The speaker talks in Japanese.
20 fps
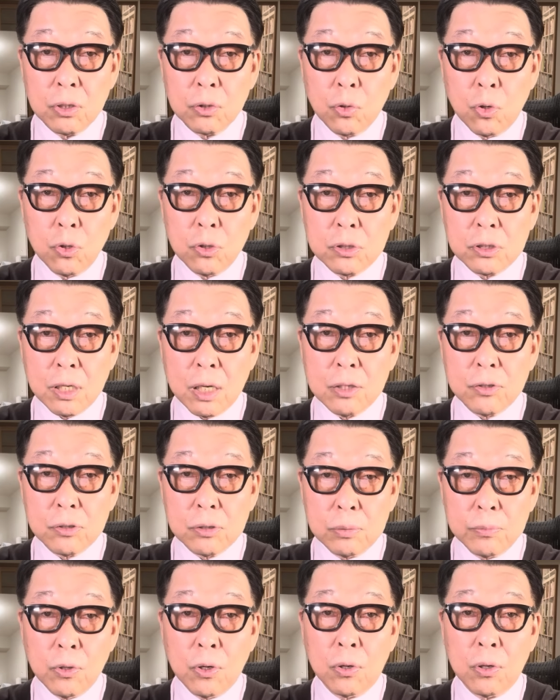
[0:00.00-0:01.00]
こういう
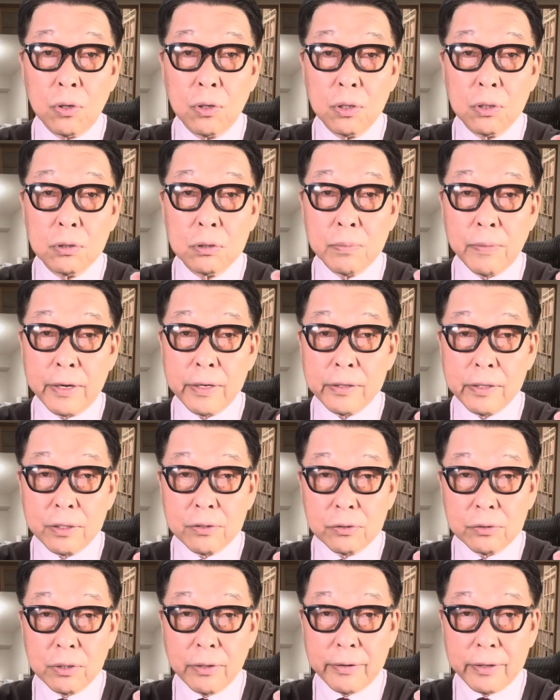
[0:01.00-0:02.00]
チャンスも生まれて
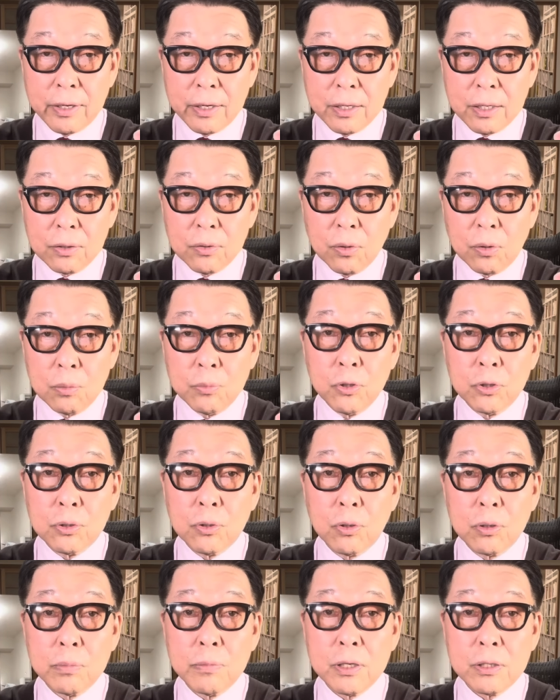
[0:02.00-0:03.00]
くるんではないかと思っ
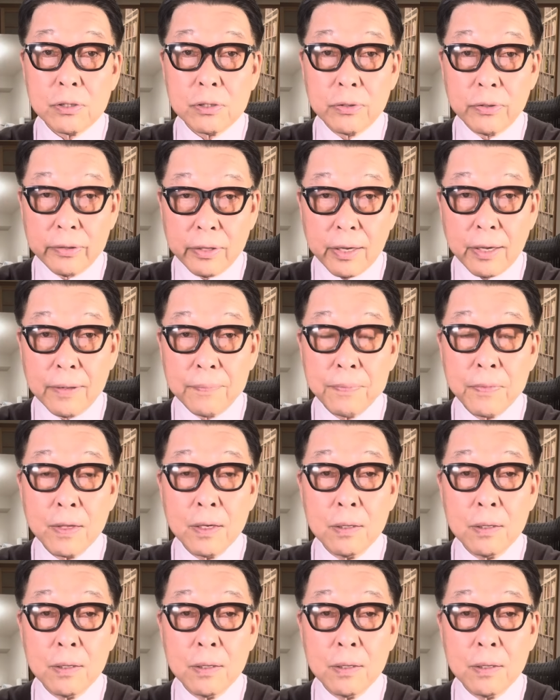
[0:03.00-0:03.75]
ておりますので、